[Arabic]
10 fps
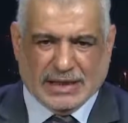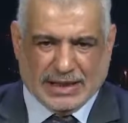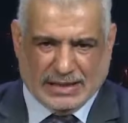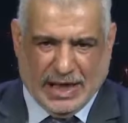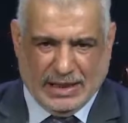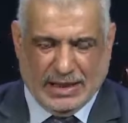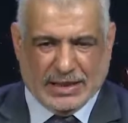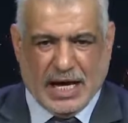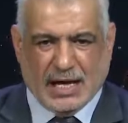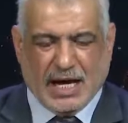رسالة
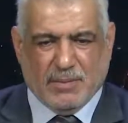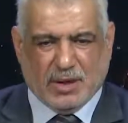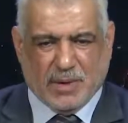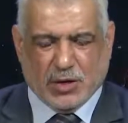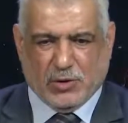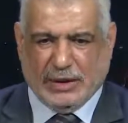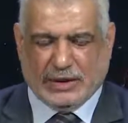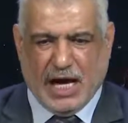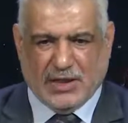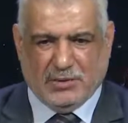كان طيب. قبل ما يروح
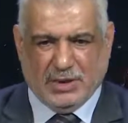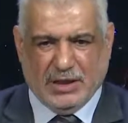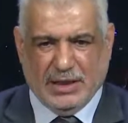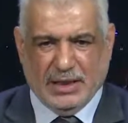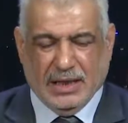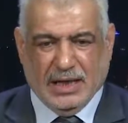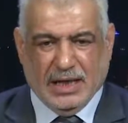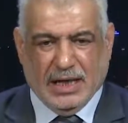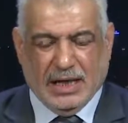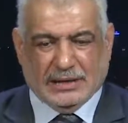الكاظمي
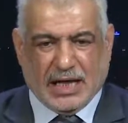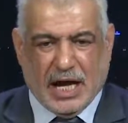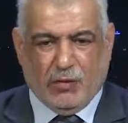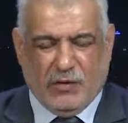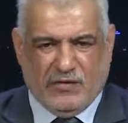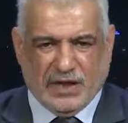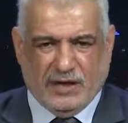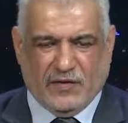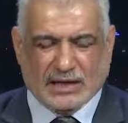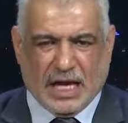آه، تخوف من
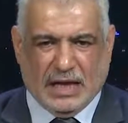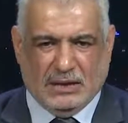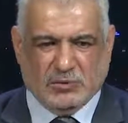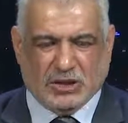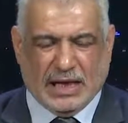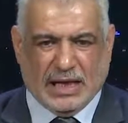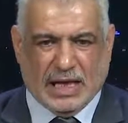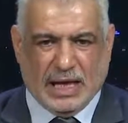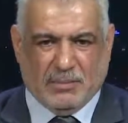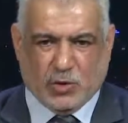الفصائل
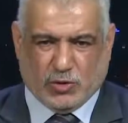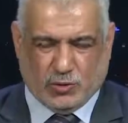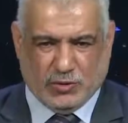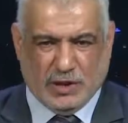المسلحة موجود